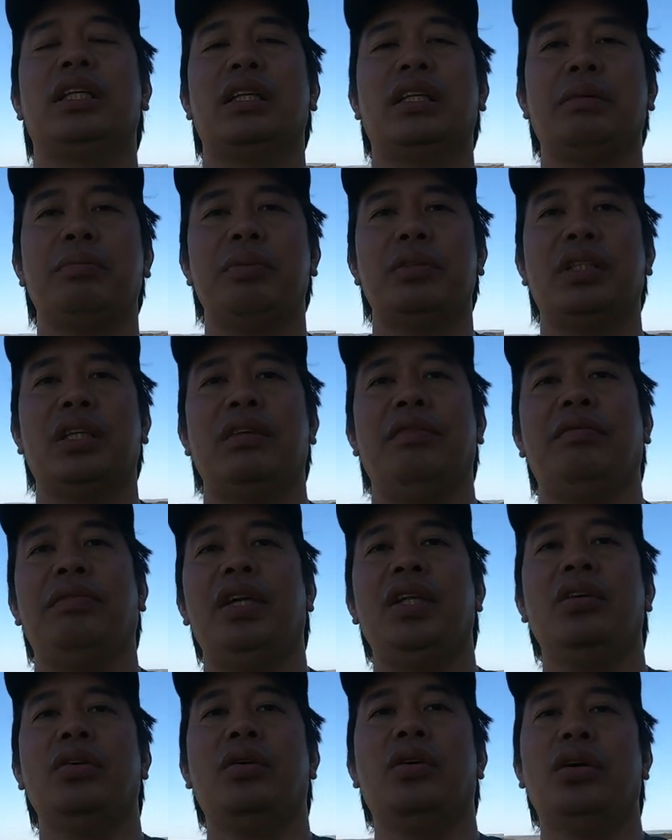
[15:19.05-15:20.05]
tatapusin ang
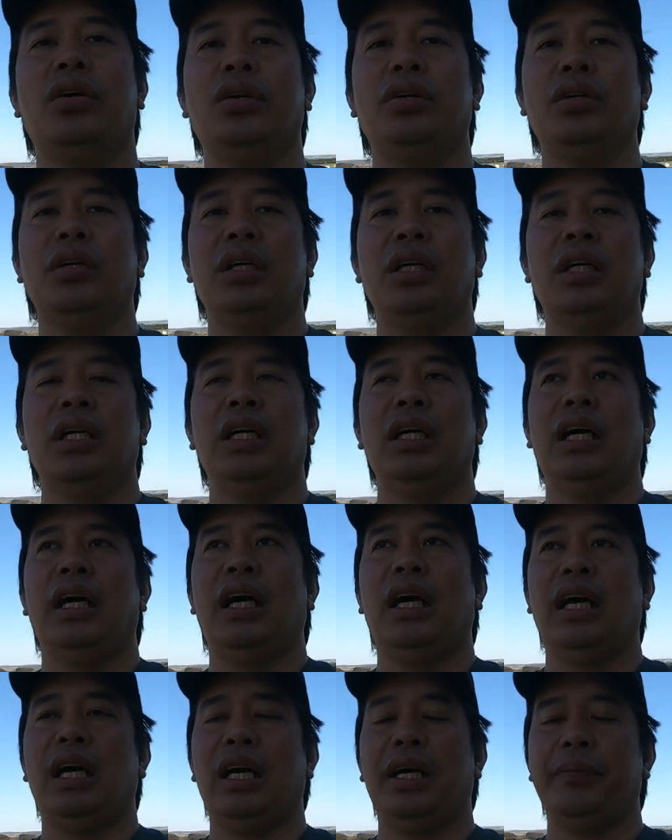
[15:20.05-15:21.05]
video ko.
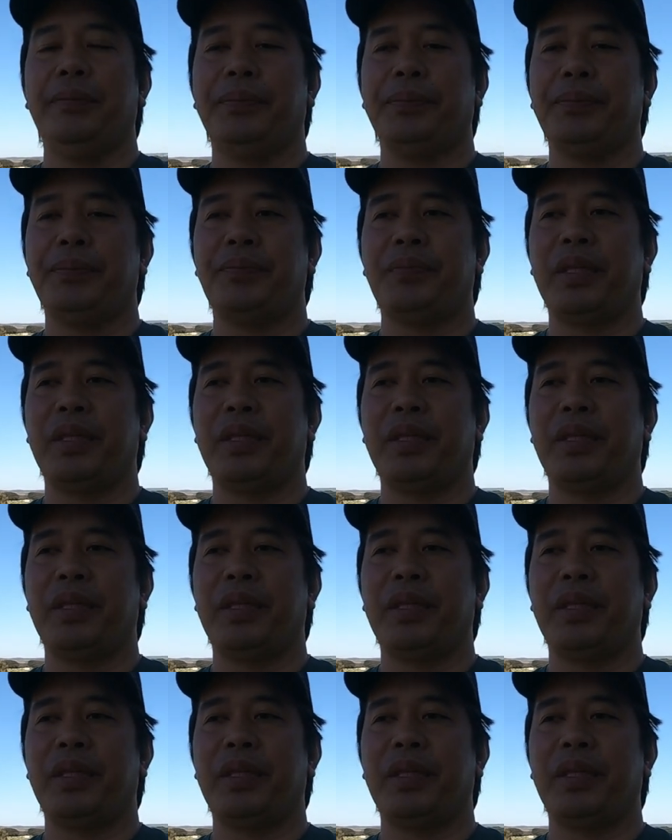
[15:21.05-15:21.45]
Um,